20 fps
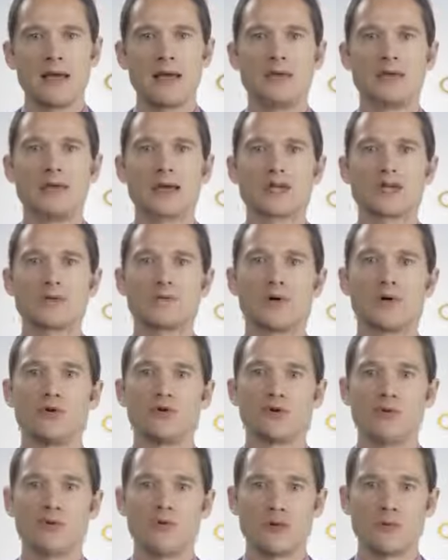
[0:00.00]
и нашим
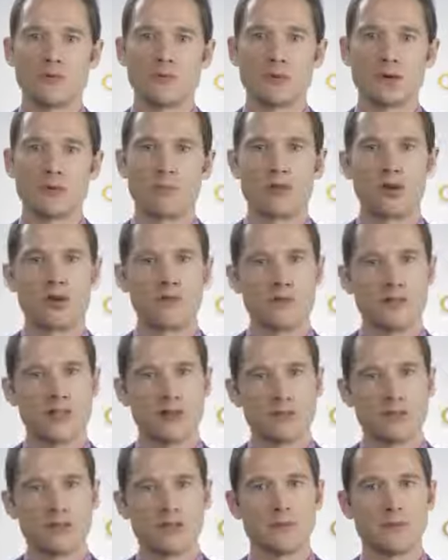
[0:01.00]
ключевым
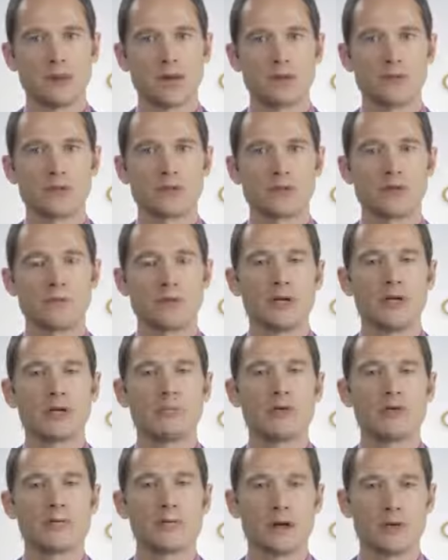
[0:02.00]
поливитаминным продуктом
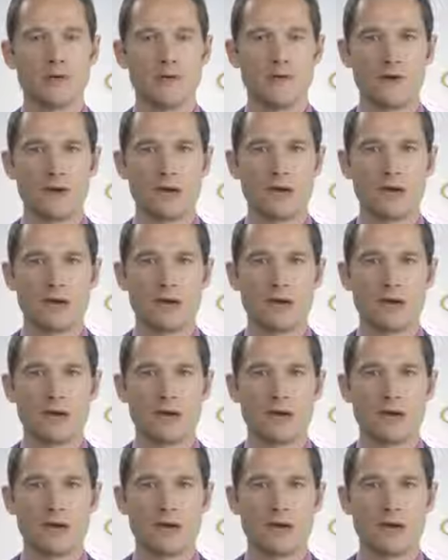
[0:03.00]
ритма здоровья.